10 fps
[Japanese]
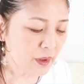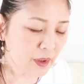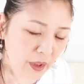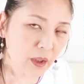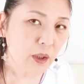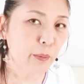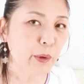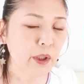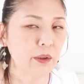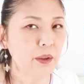でね、やっ
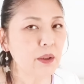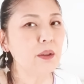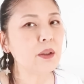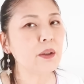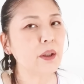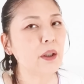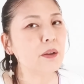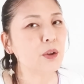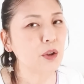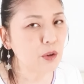ぱね、人生
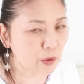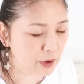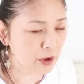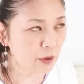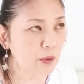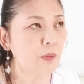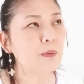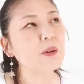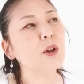がしんどい人、